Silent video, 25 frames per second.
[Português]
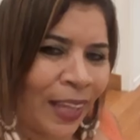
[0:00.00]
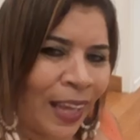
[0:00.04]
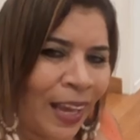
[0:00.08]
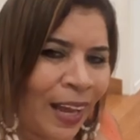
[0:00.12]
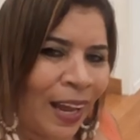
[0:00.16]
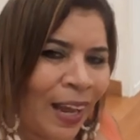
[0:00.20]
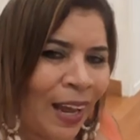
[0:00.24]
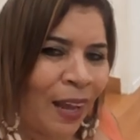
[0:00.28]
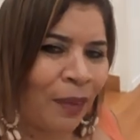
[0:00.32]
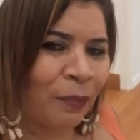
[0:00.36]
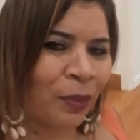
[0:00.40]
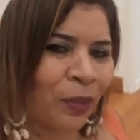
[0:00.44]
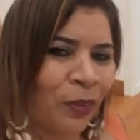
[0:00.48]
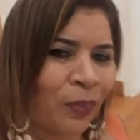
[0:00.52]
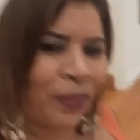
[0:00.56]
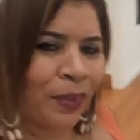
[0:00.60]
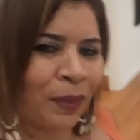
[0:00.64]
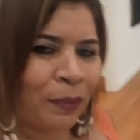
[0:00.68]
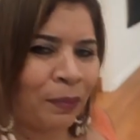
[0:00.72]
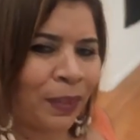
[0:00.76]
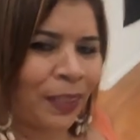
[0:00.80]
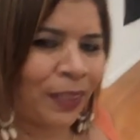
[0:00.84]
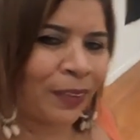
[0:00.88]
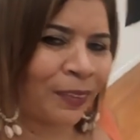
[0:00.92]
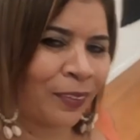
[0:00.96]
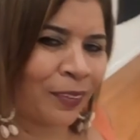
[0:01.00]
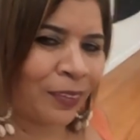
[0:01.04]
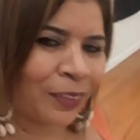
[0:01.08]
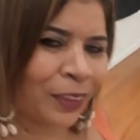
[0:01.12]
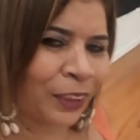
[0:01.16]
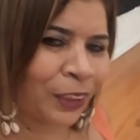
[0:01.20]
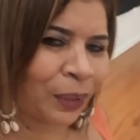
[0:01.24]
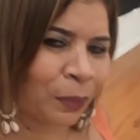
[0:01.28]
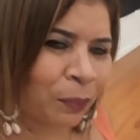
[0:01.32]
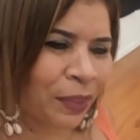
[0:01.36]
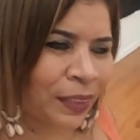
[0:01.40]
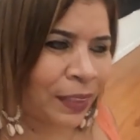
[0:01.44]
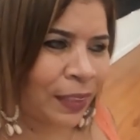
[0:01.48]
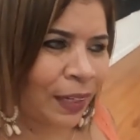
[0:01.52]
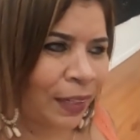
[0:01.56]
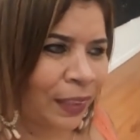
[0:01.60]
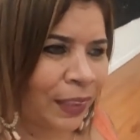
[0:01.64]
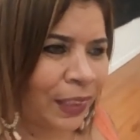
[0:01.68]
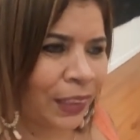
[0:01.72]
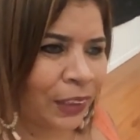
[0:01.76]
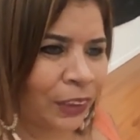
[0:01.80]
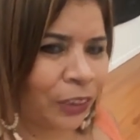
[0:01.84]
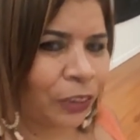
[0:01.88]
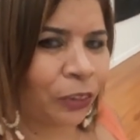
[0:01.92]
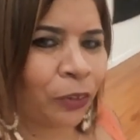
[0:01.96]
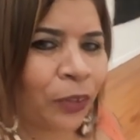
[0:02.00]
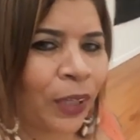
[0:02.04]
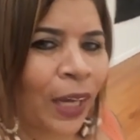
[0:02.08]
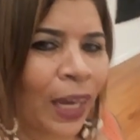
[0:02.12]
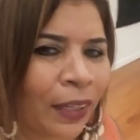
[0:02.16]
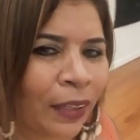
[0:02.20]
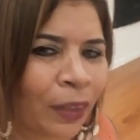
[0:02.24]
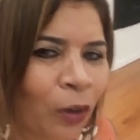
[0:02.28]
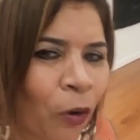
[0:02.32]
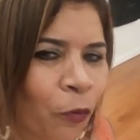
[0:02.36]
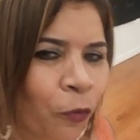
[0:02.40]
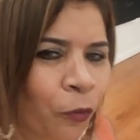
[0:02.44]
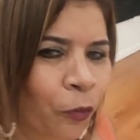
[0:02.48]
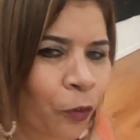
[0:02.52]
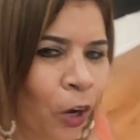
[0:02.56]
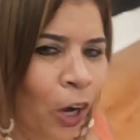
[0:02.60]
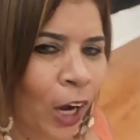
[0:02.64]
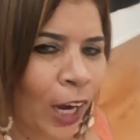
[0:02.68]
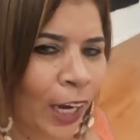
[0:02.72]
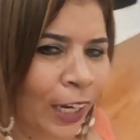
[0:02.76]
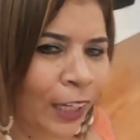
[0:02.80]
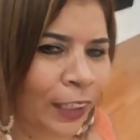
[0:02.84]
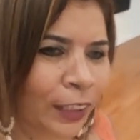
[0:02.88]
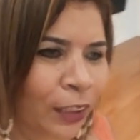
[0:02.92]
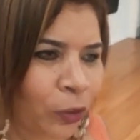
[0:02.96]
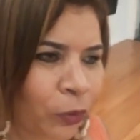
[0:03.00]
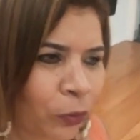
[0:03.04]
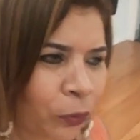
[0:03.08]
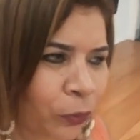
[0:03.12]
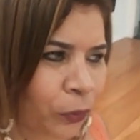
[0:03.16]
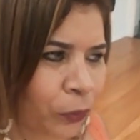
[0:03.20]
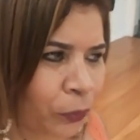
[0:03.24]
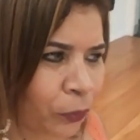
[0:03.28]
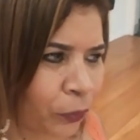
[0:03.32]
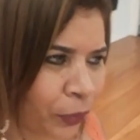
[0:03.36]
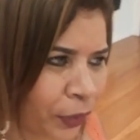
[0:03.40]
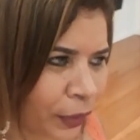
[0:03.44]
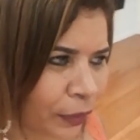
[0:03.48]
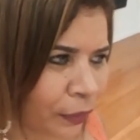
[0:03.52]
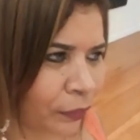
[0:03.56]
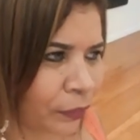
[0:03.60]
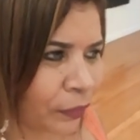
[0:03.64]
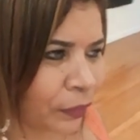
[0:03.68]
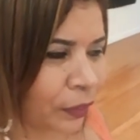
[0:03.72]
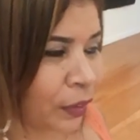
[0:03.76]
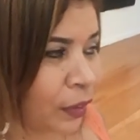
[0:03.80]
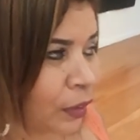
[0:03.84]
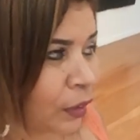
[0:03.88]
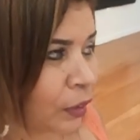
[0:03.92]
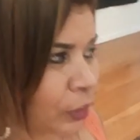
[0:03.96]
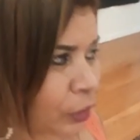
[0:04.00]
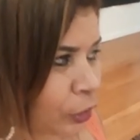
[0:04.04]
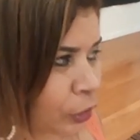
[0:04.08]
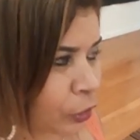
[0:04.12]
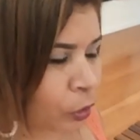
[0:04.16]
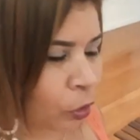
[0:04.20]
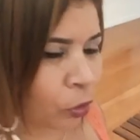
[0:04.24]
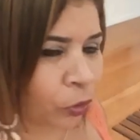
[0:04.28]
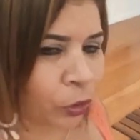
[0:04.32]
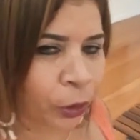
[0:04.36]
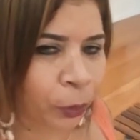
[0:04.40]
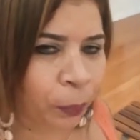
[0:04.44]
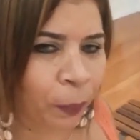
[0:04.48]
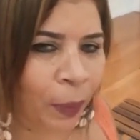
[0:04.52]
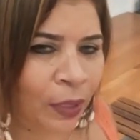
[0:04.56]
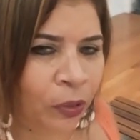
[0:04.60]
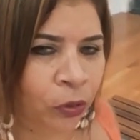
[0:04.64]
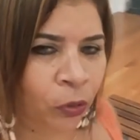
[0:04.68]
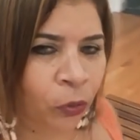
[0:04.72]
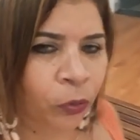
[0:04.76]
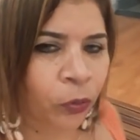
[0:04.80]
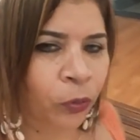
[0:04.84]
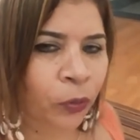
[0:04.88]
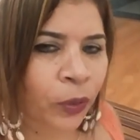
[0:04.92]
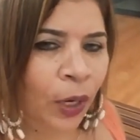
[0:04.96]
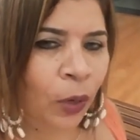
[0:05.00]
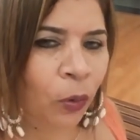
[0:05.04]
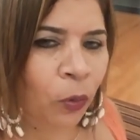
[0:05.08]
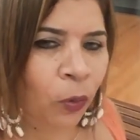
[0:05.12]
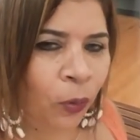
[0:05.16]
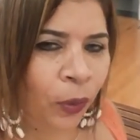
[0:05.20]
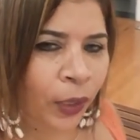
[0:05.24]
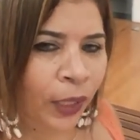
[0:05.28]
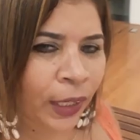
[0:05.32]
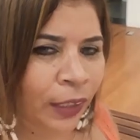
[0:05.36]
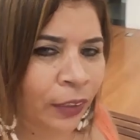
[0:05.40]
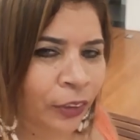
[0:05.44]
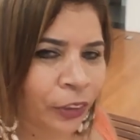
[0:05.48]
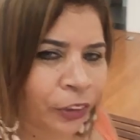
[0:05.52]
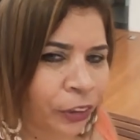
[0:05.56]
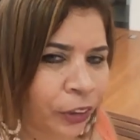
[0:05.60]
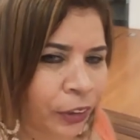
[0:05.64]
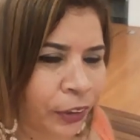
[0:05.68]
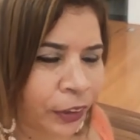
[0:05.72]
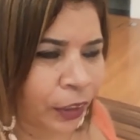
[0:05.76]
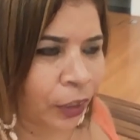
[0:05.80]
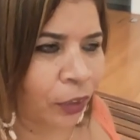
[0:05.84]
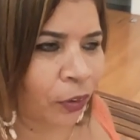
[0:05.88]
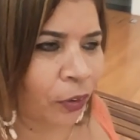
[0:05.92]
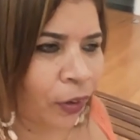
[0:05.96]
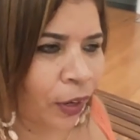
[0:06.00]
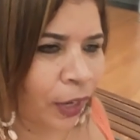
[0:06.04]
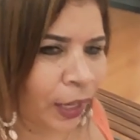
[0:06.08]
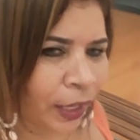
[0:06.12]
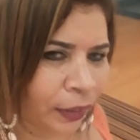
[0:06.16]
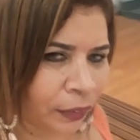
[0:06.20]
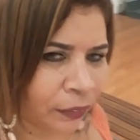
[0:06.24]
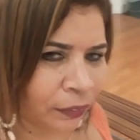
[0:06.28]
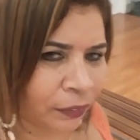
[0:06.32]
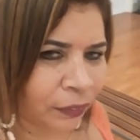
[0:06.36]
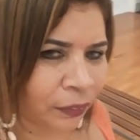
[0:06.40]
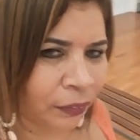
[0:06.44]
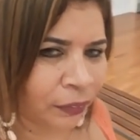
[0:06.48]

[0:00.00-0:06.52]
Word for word: Olá, meus amigos, sou Jami Said do canal Foca na Cultura. Estou no Espaço Cultural Correios de Niterói.